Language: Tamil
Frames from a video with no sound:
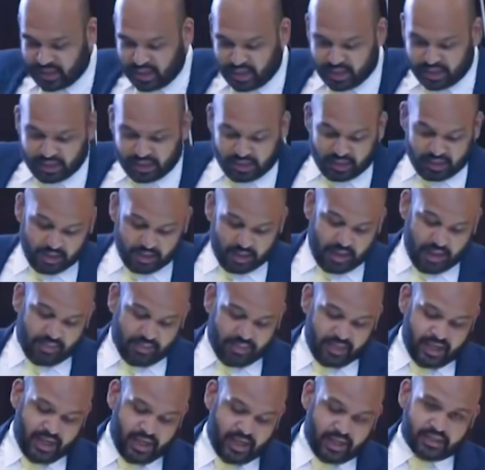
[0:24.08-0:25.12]
இந்த கருத்து
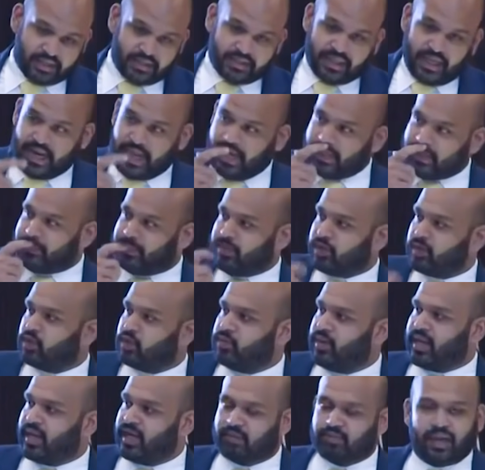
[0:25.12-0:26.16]
தொடர்பில் முஸ்லிம்
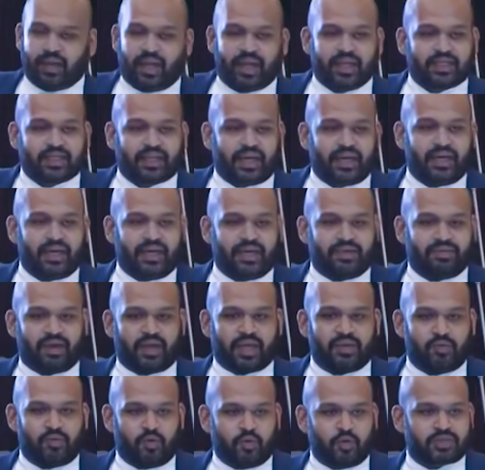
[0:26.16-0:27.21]
நாடாளுமன்ற
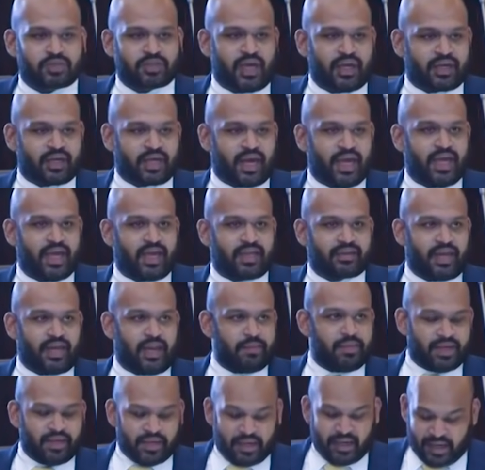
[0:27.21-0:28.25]
உறுப்பினர்கள் மௌனம்
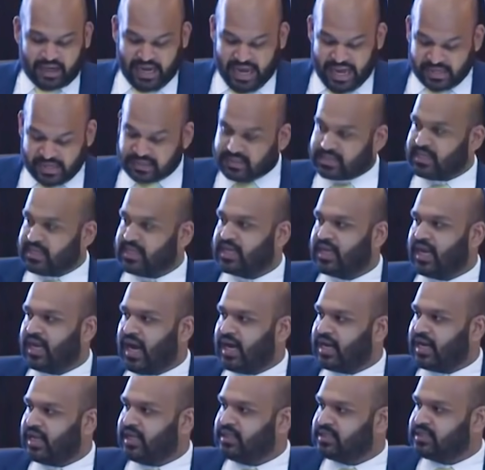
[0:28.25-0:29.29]
காப்பதேன் எந்த
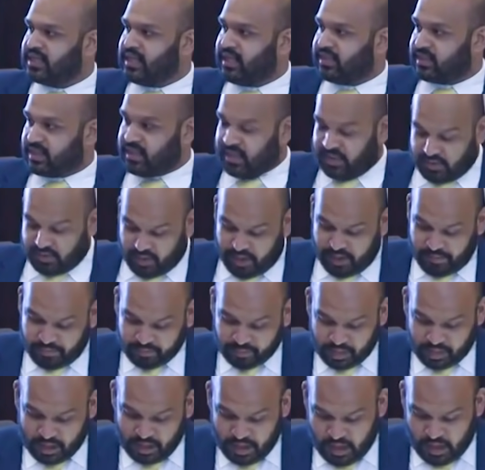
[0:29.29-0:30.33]
நேரத்திலும்
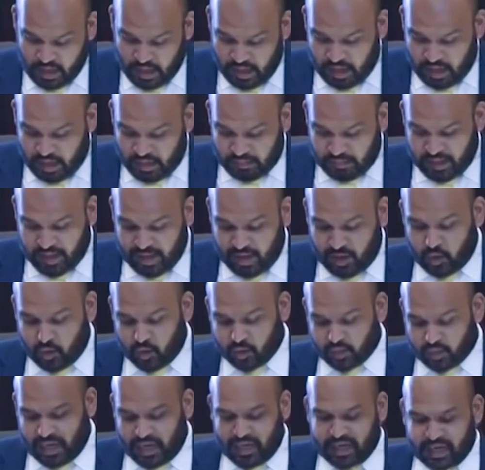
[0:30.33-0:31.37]
ஸ்ரீலங்காவில் தாக்குதல்
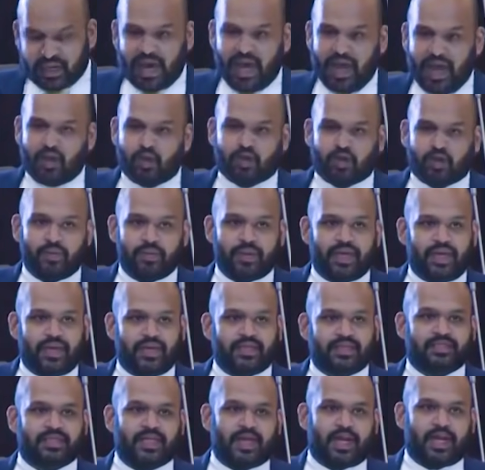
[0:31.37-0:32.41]
நடக்கலாம் என
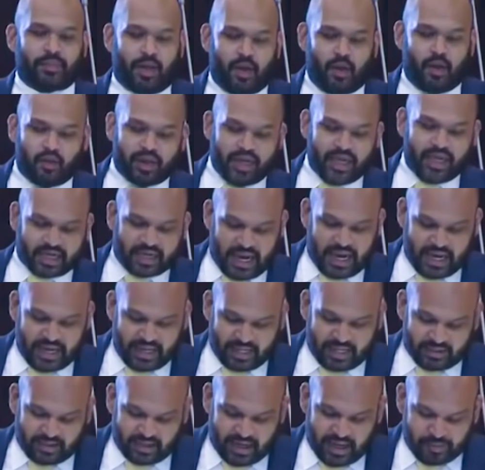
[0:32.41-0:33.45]
ஞானசார தேரர்
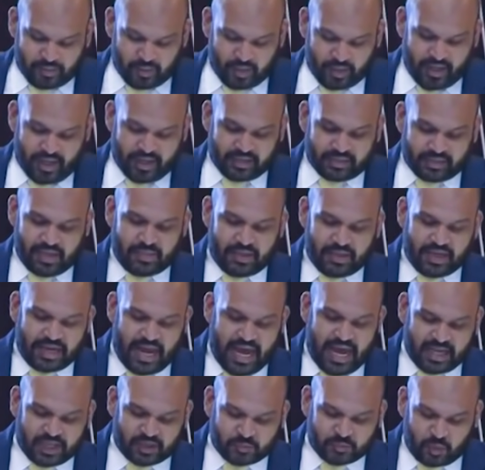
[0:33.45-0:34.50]
கூறுகின்றார்
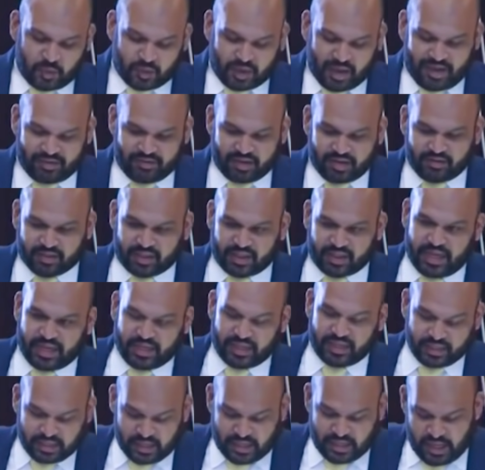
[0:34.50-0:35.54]
அப்படியானால்
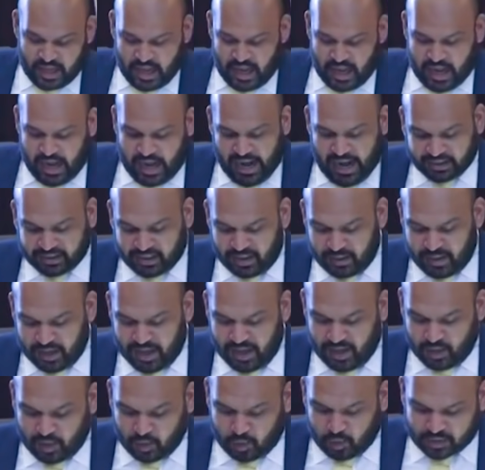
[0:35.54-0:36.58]
முதலீட்டாளர்கள்
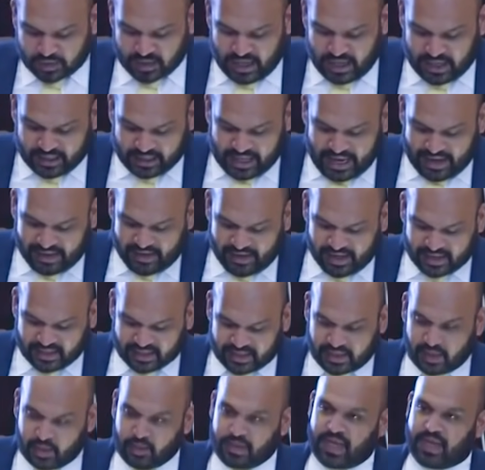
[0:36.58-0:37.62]
எப்படி நாட்டுக்கு
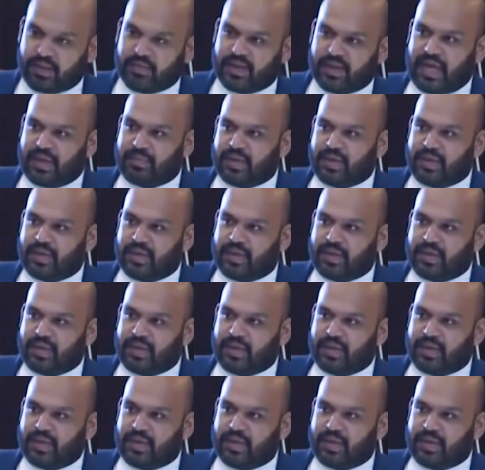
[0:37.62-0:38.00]
வருவார்கள்